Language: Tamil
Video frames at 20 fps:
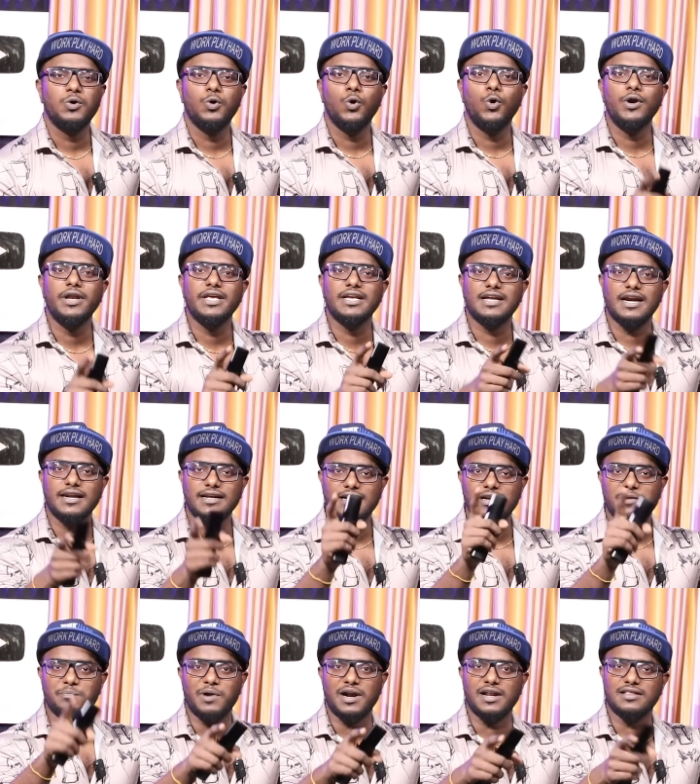
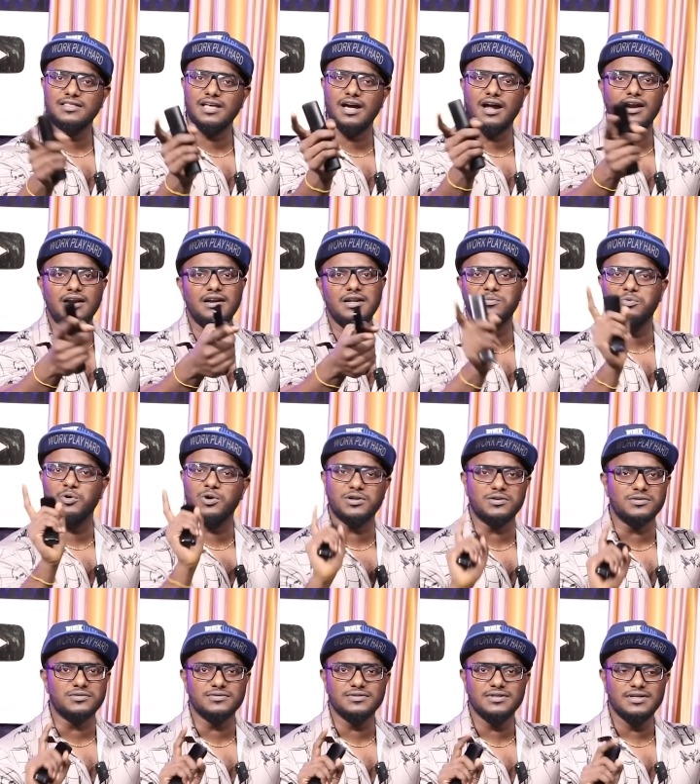கோடிக்கணக்கில் பணத்தை அள்ளி
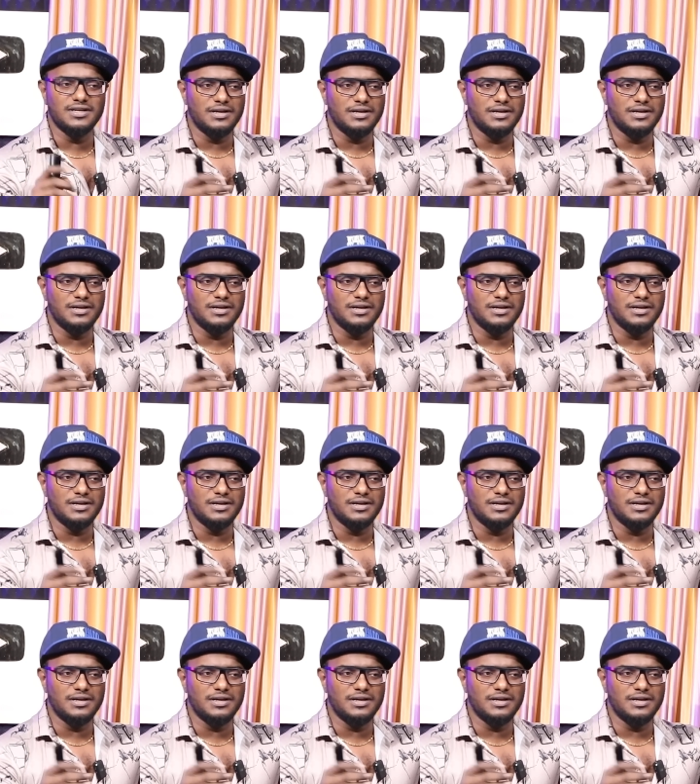போடணும்